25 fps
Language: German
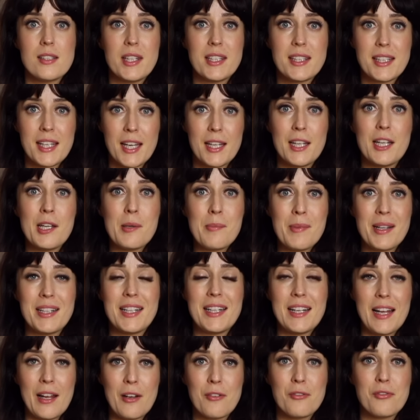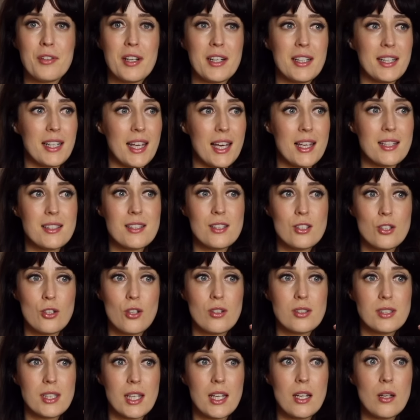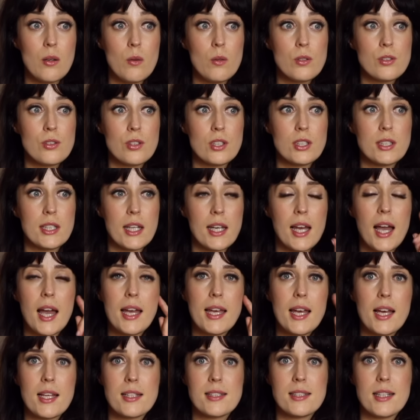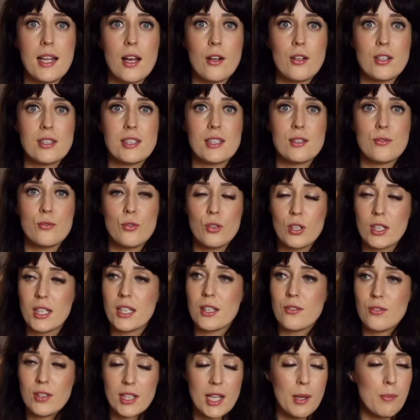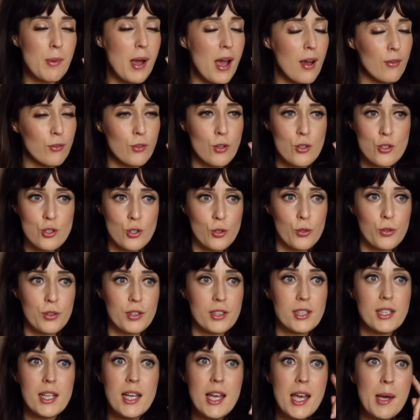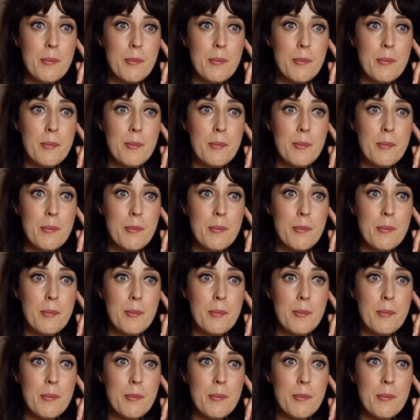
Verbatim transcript: Ich kenne immer den Anfang. Die ersten Songs gehen los und ich denke, ah ja, ist klar. Und es ist wirklich wie der Pavlosche Hund.